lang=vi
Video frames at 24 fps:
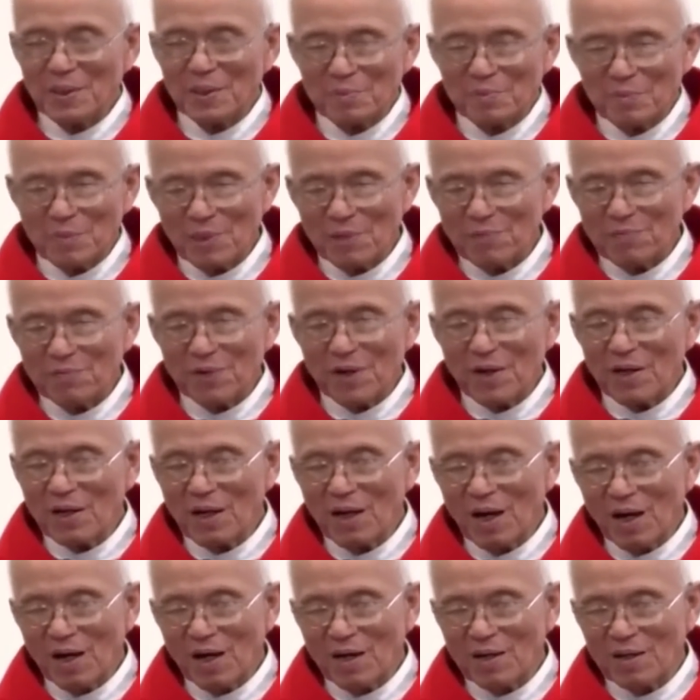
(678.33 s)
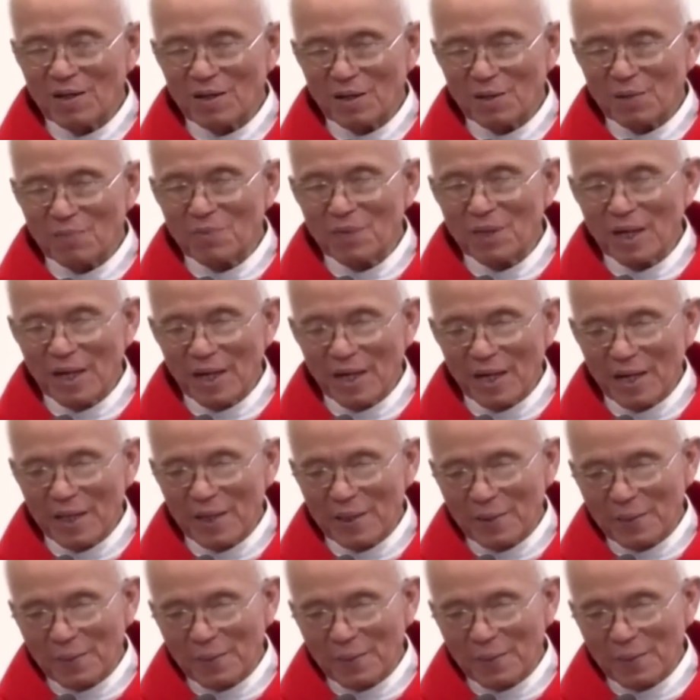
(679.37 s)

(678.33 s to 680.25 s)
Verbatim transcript: mình phớt lờ không nghe.